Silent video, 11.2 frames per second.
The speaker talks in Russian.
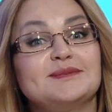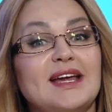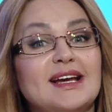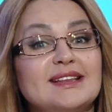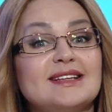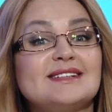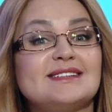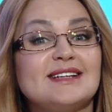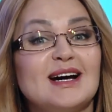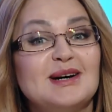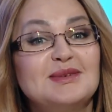это
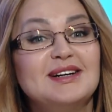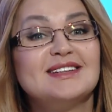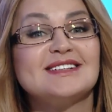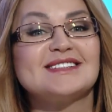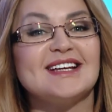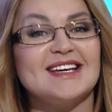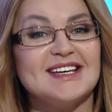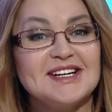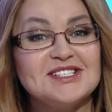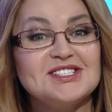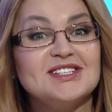самая
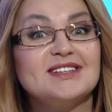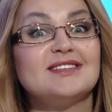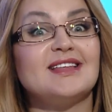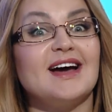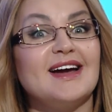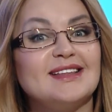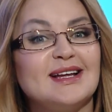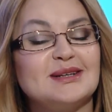настоящая тайна.